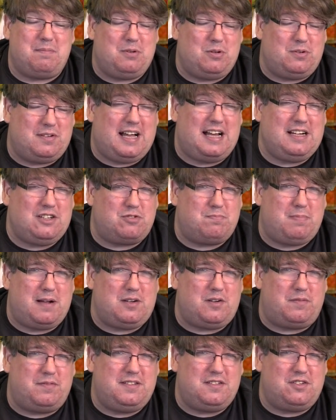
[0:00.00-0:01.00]
Ich bin total
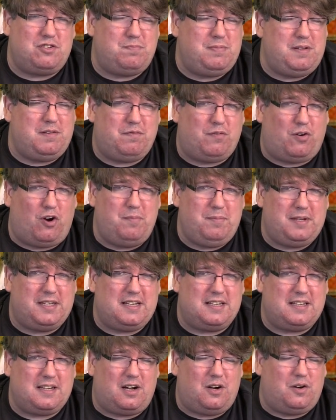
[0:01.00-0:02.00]
gespannt auf dieses Spiel, freue mich
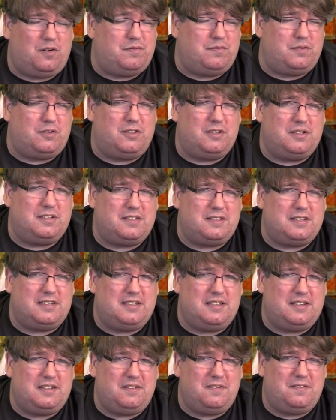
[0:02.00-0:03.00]
darauf und
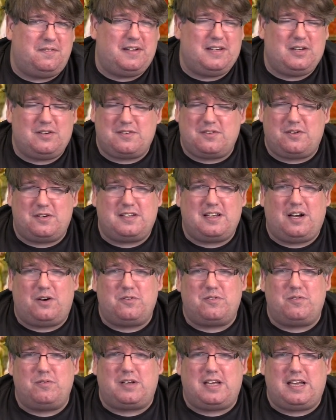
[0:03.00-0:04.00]
äh, wenn es euch da
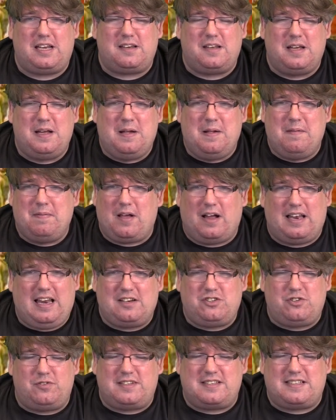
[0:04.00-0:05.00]
auch so geht,
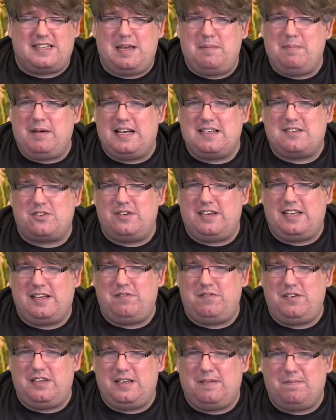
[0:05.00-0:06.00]
allein schon das Thema ist schon
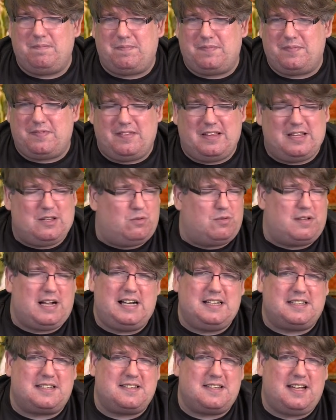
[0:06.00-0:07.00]
irgendwie
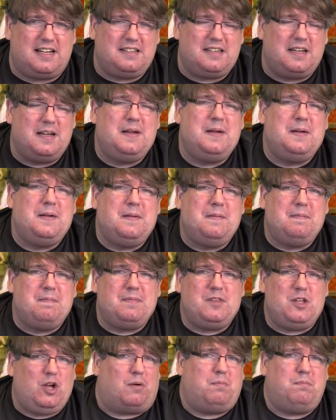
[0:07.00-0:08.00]
total interessant.
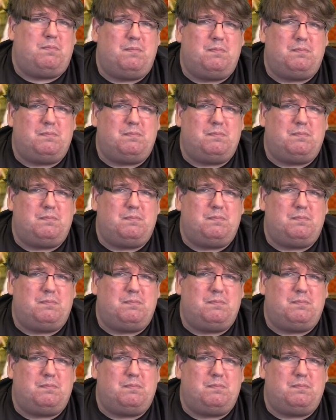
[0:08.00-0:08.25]
Ja,